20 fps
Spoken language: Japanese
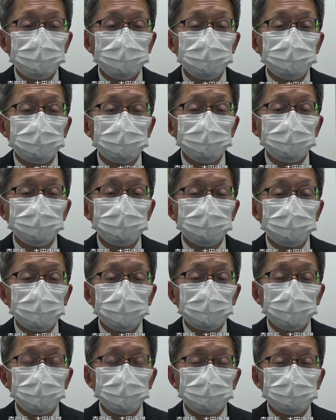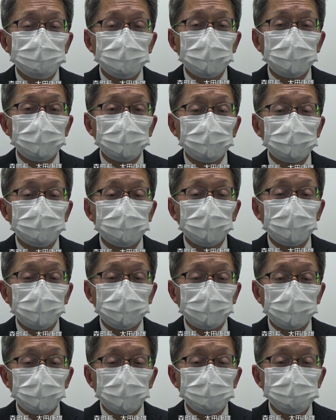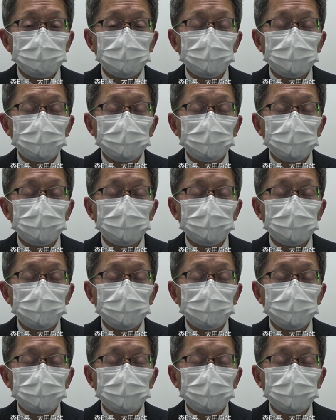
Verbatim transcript: 十分に気をつけていただき